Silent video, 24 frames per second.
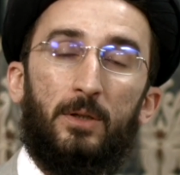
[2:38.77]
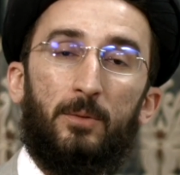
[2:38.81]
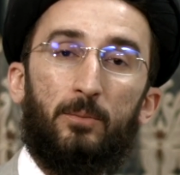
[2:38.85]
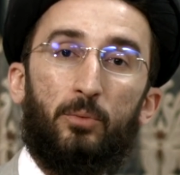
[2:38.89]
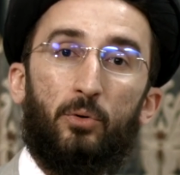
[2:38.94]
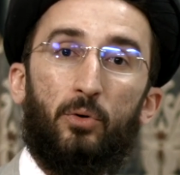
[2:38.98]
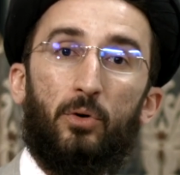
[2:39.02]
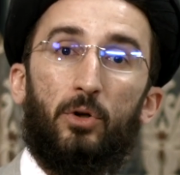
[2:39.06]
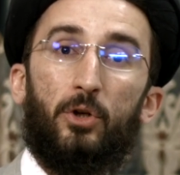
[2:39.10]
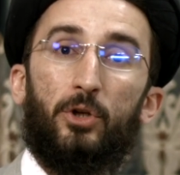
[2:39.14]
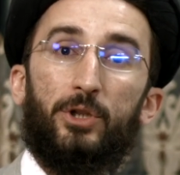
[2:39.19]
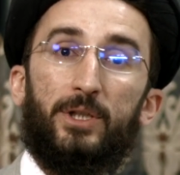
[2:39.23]

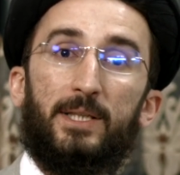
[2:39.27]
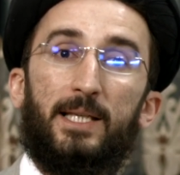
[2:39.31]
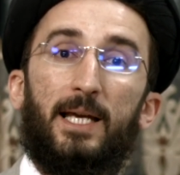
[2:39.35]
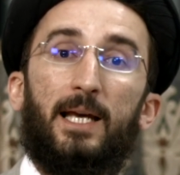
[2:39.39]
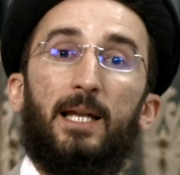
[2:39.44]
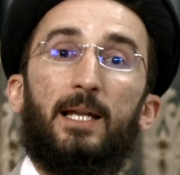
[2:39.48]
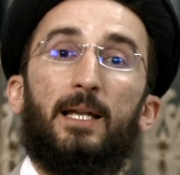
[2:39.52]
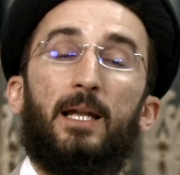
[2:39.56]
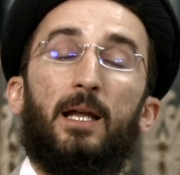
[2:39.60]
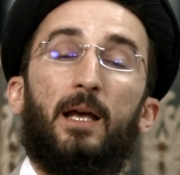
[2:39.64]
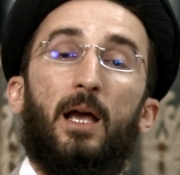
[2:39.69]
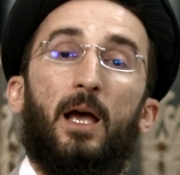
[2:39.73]
pour
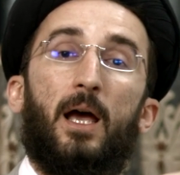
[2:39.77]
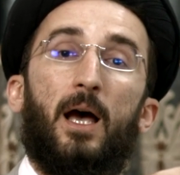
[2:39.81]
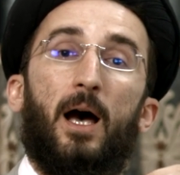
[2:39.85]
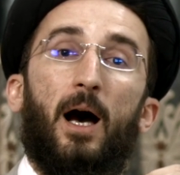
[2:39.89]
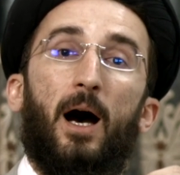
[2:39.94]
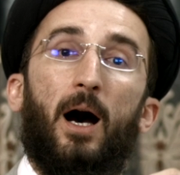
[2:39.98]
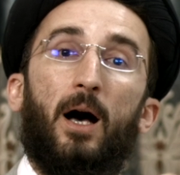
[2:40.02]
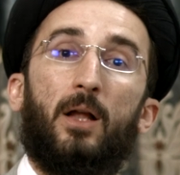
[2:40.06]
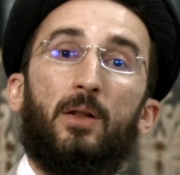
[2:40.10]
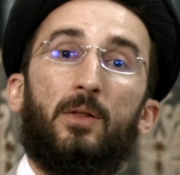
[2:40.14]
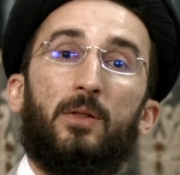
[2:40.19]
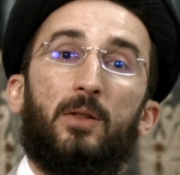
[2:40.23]
lequel
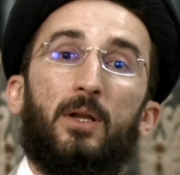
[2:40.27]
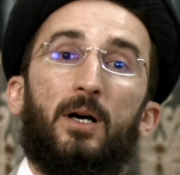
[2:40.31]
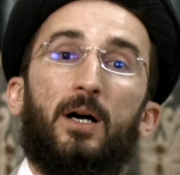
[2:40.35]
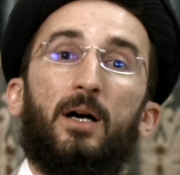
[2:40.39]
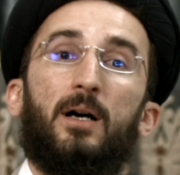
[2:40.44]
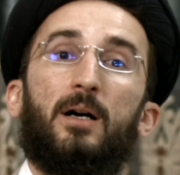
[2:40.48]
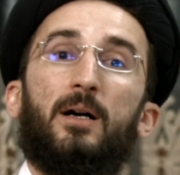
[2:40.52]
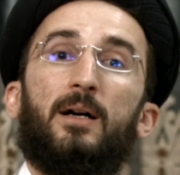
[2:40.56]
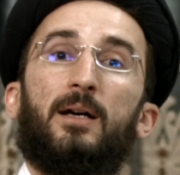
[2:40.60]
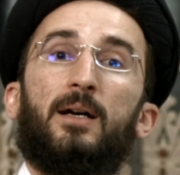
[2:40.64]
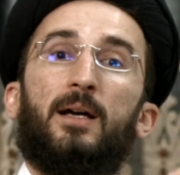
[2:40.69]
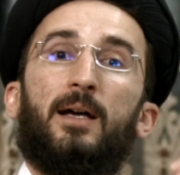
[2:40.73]

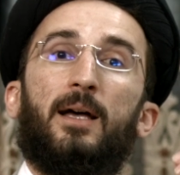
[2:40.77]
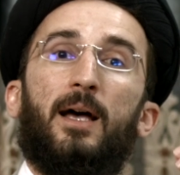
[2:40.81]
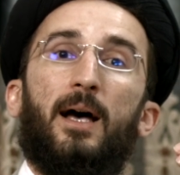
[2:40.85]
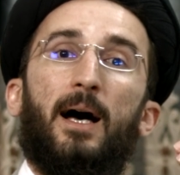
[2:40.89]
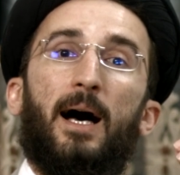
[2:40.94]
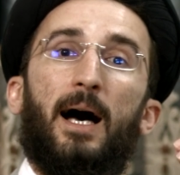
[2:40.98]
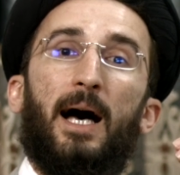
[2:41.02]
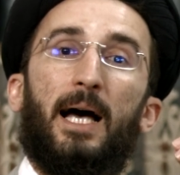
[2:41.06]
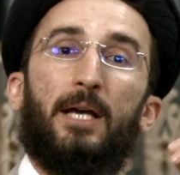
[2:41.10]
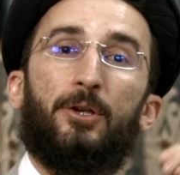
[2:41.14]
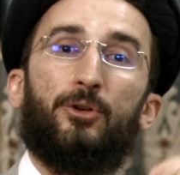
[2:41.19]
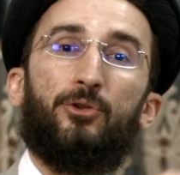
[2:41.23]
Allah
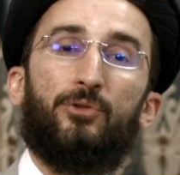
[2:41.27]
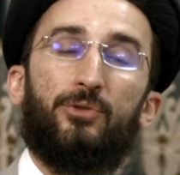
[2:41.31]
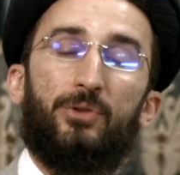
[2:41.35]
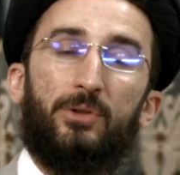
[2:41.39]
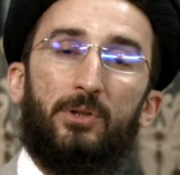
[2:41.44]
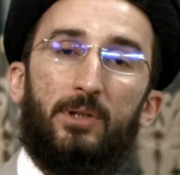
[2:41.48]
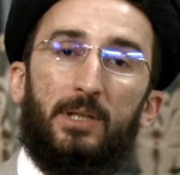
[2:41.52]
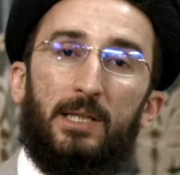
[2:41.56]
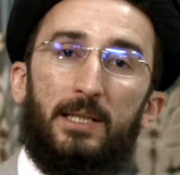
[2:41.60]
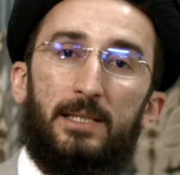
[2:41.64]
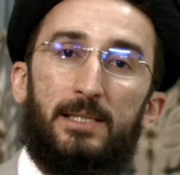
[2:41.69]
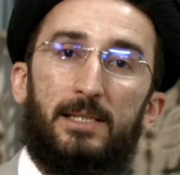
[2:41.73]
a
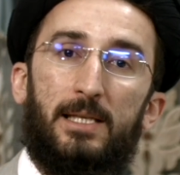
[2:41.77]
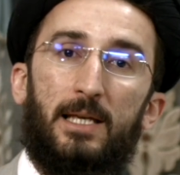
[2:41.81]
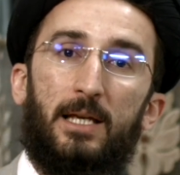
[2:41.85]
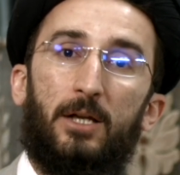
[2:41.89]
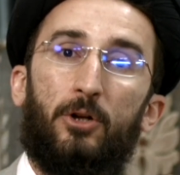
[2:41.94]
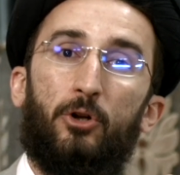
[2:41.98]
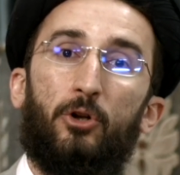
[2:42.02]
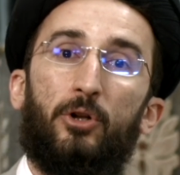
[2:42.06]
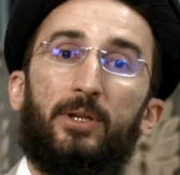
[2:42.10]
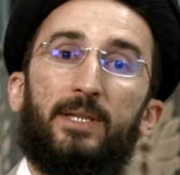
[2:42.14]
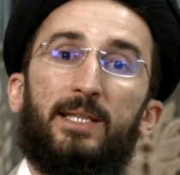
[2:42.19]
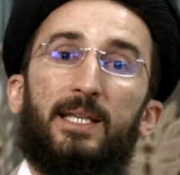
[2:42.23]
utilisé
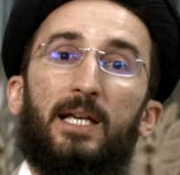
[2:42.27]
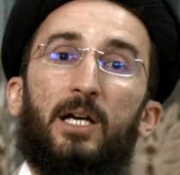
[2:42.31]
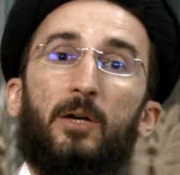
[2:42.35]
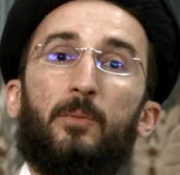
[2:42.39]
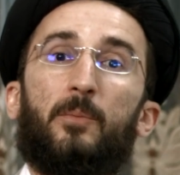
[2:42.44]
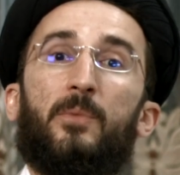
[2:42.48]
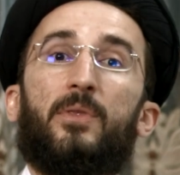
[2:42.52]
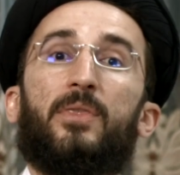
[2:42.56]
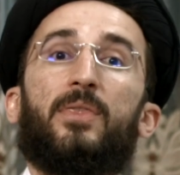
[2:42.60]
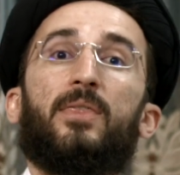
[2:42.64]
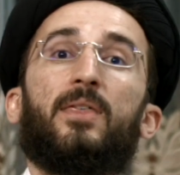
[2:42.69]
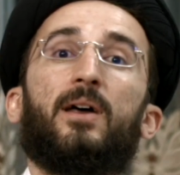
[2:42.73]
le
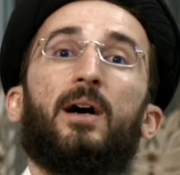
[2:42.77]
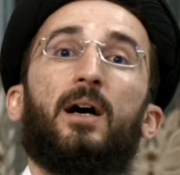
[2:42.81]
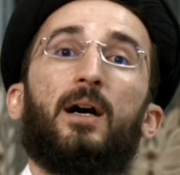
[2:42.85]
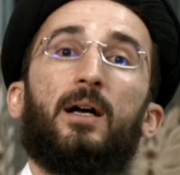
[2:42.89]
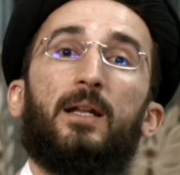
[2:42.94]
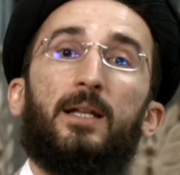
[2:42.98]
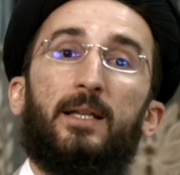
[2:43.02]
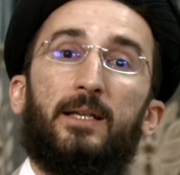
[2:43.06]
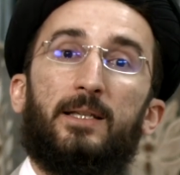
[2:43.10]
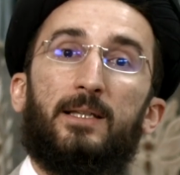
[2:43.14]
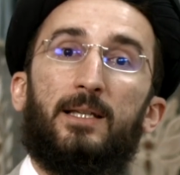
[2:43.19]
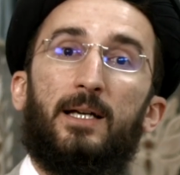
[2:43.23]
terme dans
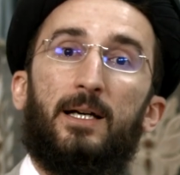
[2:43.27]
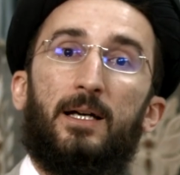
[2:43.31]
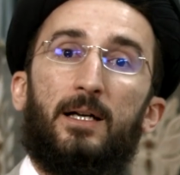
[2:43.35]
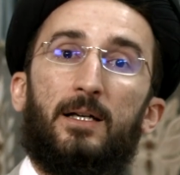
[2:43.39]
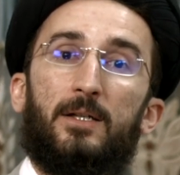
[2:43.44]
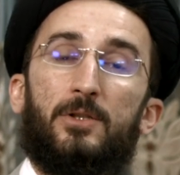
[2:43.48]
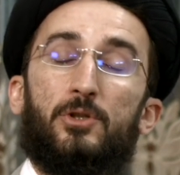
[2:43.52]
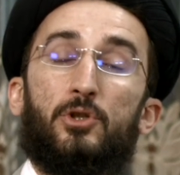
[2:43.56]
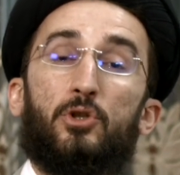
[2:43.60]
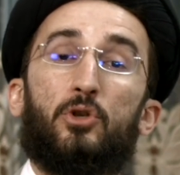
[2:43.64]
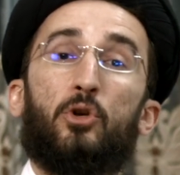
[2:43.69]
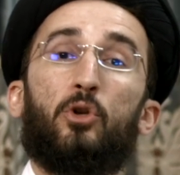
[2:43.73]
les
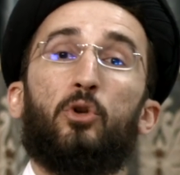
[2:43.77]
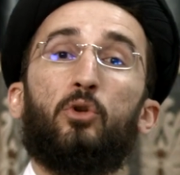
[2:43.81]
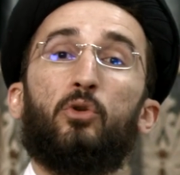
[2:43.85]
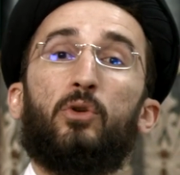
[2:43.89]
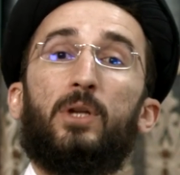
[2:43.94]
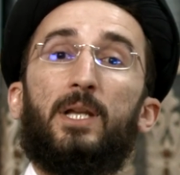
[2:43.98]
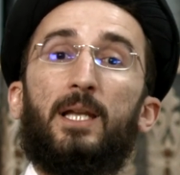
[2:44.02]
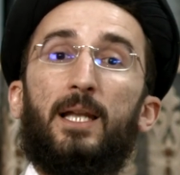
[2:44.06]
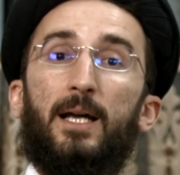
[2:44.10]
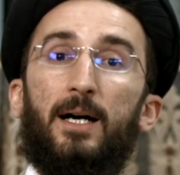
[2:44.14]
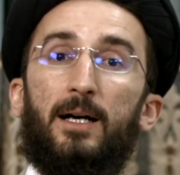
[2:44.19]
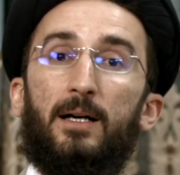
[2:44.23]

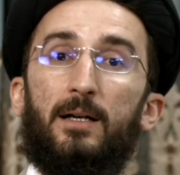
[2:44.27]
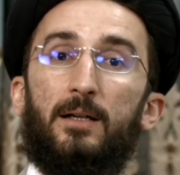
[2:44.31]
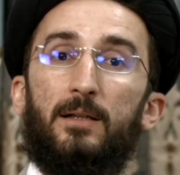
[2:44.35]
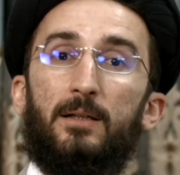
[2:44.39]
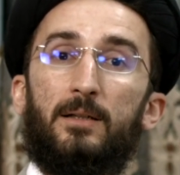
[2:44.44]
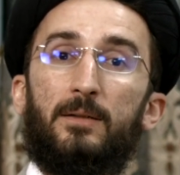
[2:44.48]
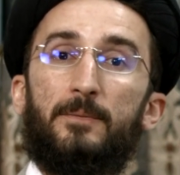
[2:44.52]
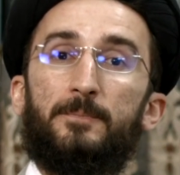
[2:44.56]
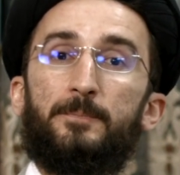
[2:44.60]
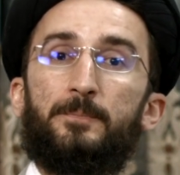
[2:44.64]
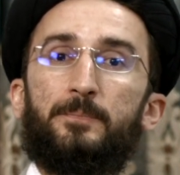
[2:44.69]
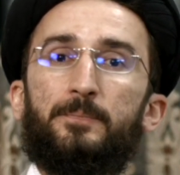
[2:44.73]
celui-là
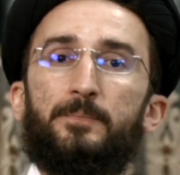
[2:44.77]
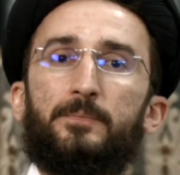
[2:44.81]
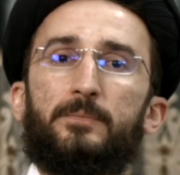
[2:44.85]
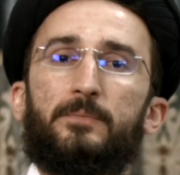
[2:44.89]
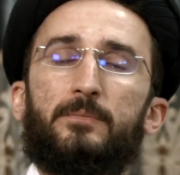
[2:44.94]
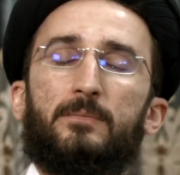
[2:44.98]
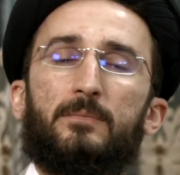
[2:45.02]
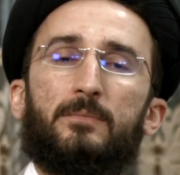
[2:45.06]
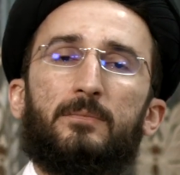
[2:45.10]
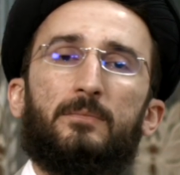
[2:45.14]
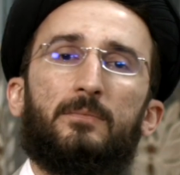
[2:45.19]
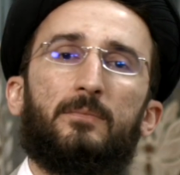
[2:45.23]

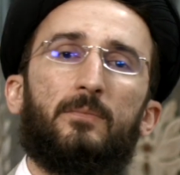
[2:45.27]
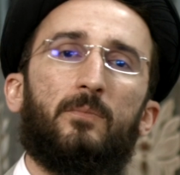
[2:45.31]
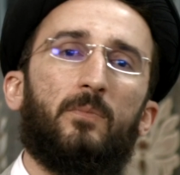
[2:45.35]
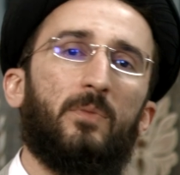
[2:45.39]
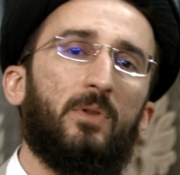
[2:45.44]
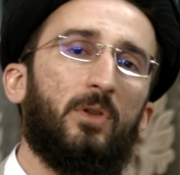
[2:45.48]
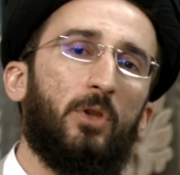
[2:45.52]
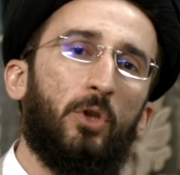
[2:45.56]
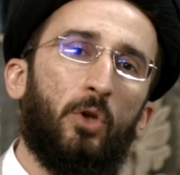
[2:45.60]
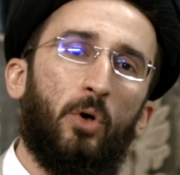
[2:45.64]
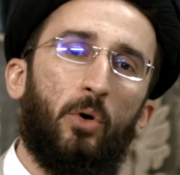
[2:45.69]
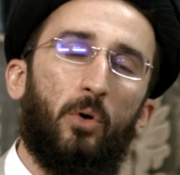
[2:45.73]

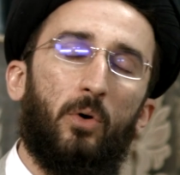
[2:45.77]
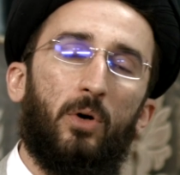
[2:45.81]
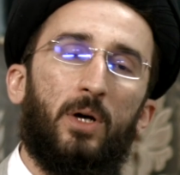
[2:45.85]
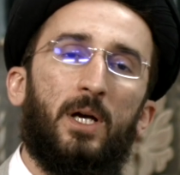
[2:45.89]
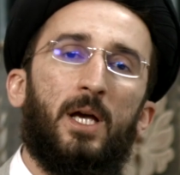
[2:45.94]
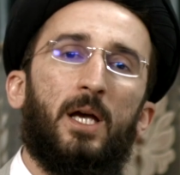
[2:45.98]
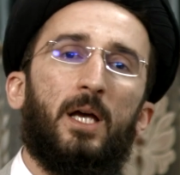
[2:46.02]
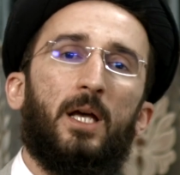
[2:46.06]
Non.